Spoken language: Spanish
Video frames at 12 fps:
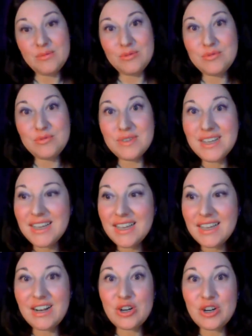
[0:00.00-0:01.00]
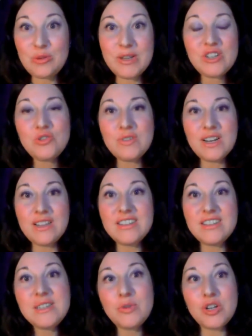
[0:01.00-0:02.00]
Uf, el romero es un
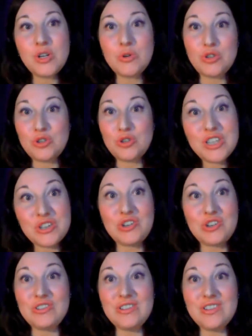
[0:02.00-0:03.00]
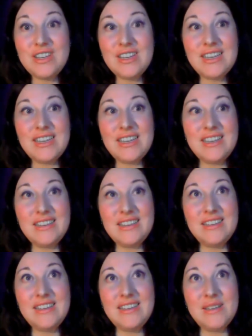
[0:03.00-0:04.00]
grandísimo neurotónico
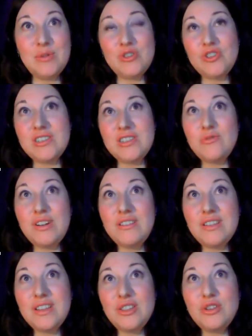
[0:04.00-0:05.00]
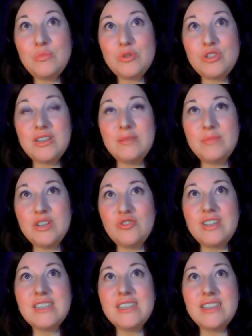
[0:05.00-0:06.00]
y, bueno, se está utilizando pues, en
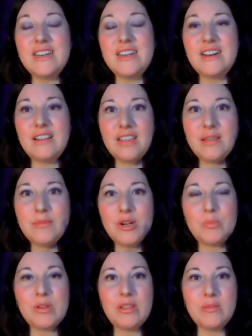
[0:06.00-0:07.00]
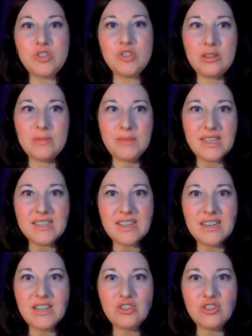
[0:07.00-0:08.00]
personas que tienen Alzheimer o principios de demencia
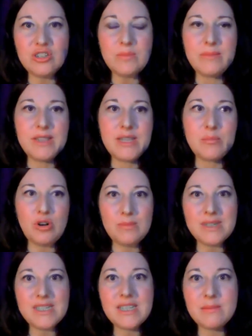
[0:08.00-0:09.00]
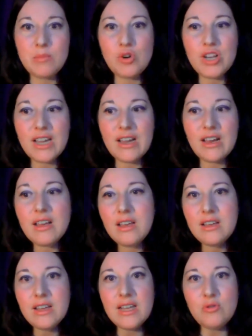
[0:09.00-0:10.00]
senil o simplemente problemas de memoria.
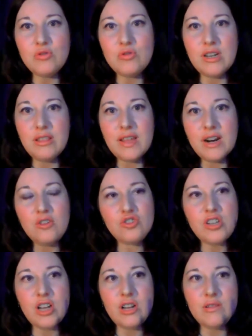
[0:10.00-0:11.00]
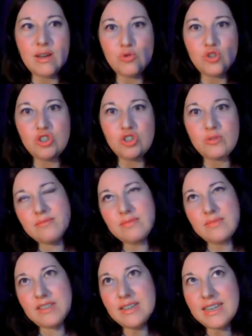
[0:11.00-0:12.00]
El utilizarlo nos ayuda mucho.
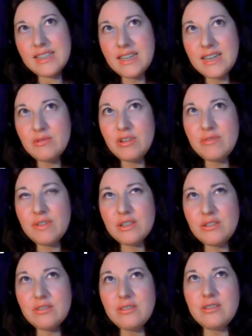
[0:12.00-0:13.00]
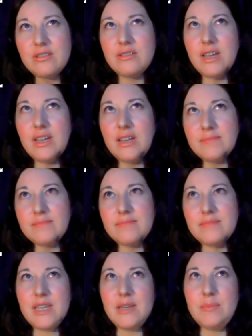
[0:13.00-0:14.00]
Dicen que tiene un efecto
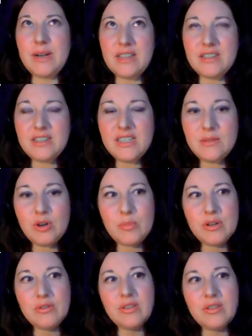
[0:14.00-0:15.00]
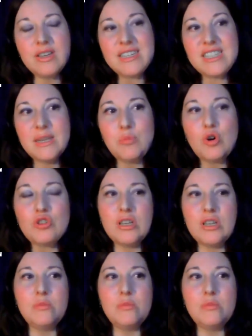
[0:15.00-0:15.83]
hipertensivo, pero dicen que es de poco